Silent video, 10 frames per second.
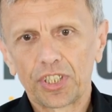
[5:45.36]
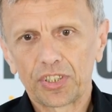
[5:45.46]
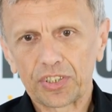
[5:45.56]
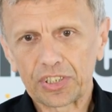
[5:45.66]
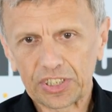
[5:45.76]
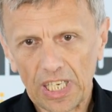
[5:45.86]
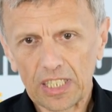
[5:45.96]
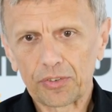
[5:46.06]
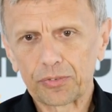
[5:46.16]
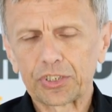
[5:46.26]
i
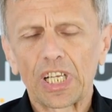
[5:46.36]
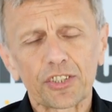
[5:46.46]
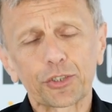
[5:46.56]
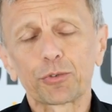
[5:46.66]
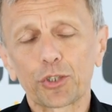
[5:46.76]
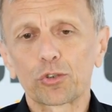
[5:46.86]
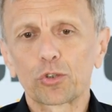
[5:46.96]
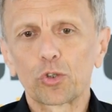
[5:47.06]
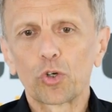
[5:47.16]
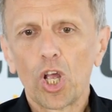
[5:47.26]
w dalszym
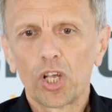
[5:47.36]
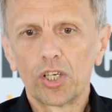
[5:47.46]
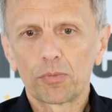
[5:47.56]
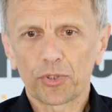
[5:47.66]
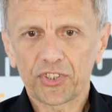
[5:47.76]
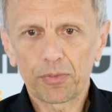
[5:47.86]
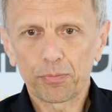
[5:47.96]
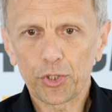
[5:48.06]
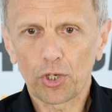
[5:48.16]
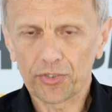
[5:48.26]
ciągu e,
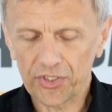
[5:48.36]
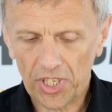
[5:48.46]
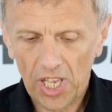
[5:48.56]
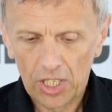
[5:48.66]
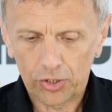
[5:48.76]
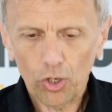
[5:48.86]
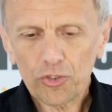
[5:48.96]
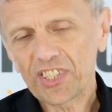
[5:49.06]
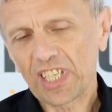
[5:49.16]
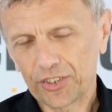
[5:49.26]
postępujący. To
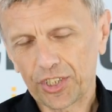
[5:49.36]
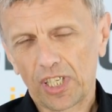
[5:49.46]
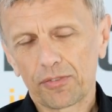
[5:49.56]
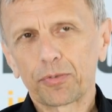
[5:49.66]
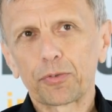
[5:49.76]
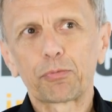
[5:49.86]
oznacza,